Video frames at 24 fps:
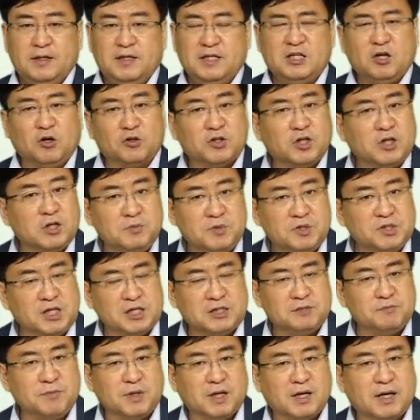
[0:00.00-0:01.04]
이게 어떤 의미인지
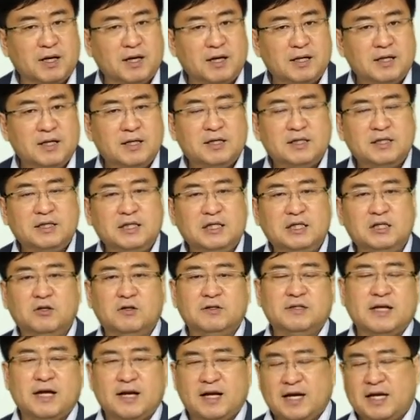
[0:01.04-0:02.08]
아십니까?
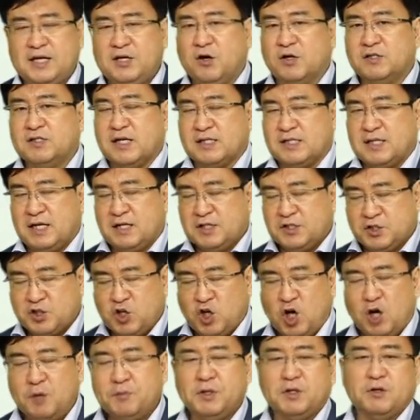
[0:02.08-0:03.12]
이런 나라가 역사상
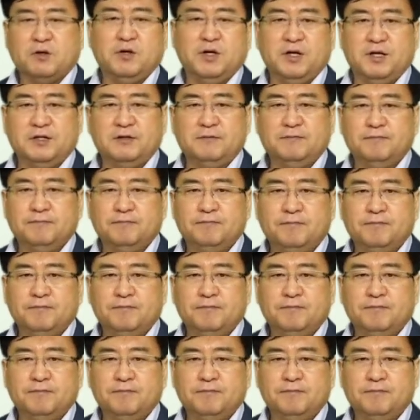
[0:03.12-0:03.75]
처음인 거예요.